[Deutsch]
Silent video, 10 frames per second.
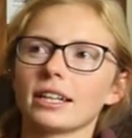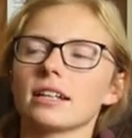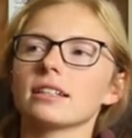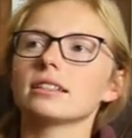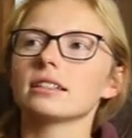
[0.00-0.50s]

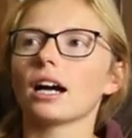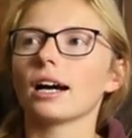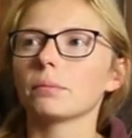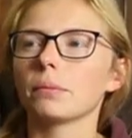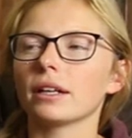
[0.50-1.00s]
kenne ich
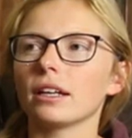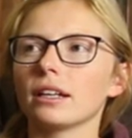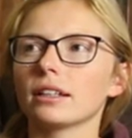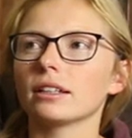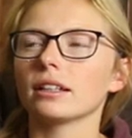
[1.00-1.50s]
Artback
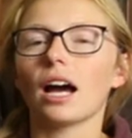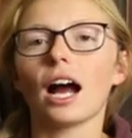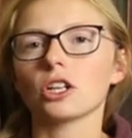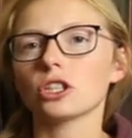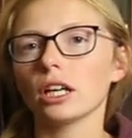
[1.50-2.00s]
eher
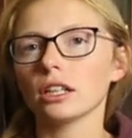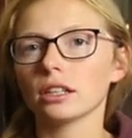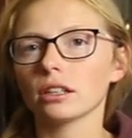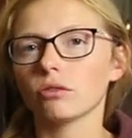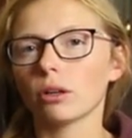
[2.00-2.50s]

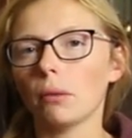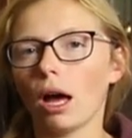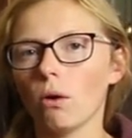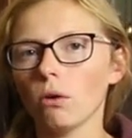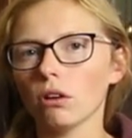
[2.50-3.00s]
aschig vom
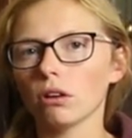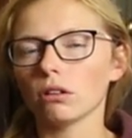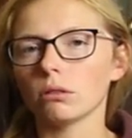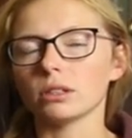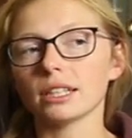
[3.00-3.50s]
Rauch
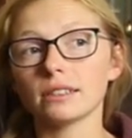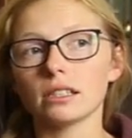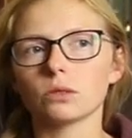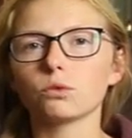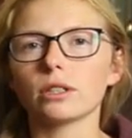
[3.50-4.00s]
und das
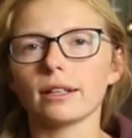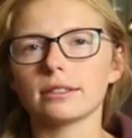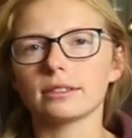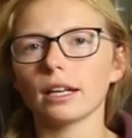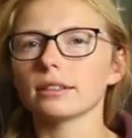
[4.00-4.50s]
hier ist wirklich
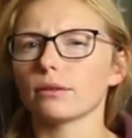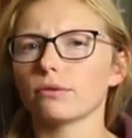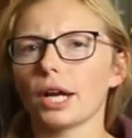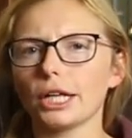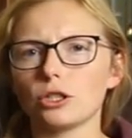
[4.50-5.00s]
sehr, sehr
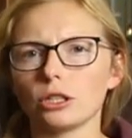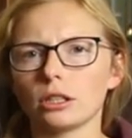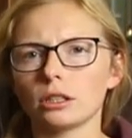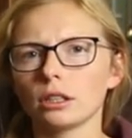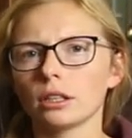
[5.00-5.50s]

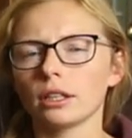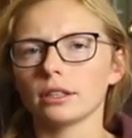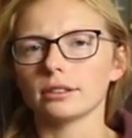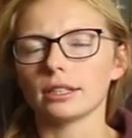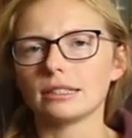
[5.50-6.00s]
fleischig.
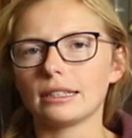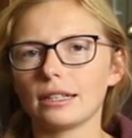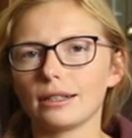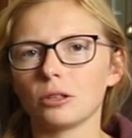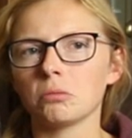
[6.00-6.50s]
Sehr,
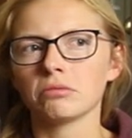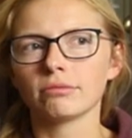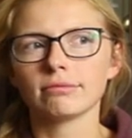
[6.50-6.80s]
sehr